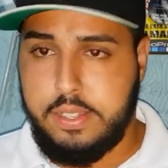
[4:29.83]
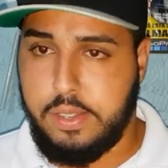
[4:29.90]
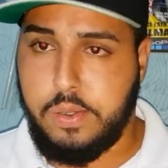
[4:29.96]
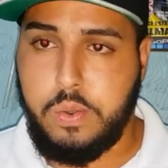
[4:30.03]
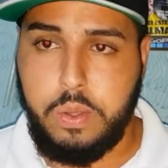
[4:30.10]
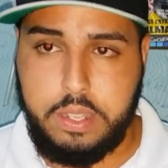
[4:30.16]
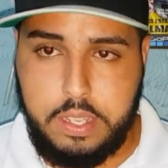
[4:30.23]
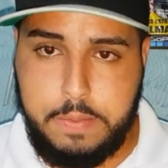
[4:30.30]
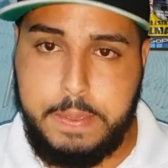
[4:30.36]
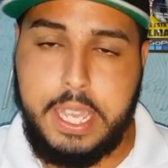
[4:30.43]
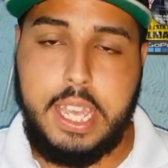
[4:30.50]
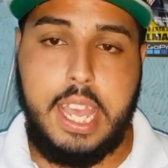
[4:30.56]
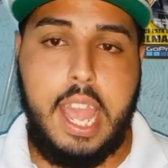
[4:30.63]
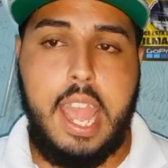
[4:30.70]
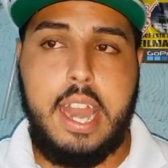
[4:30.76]
São coisas
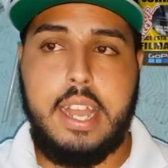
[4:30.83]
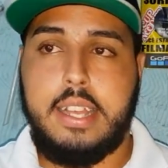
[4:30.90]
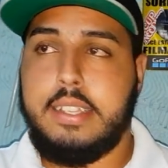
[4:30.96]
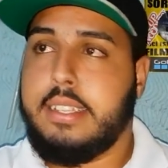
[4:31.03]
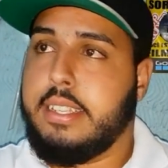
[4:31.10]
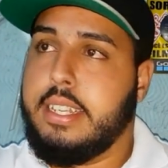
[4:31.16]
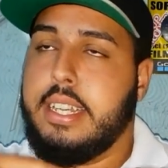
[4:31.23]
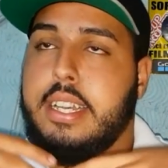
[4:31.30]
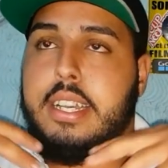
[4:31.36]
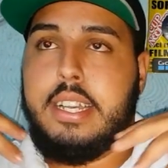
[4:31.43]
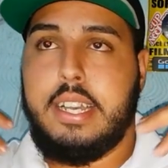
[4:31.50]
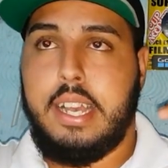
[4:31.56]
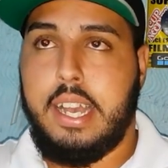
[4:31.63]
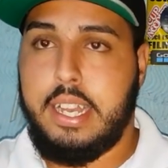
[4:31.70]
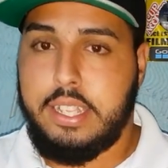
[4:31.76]
pequenas,
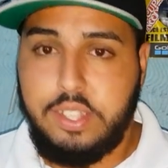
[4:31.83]
a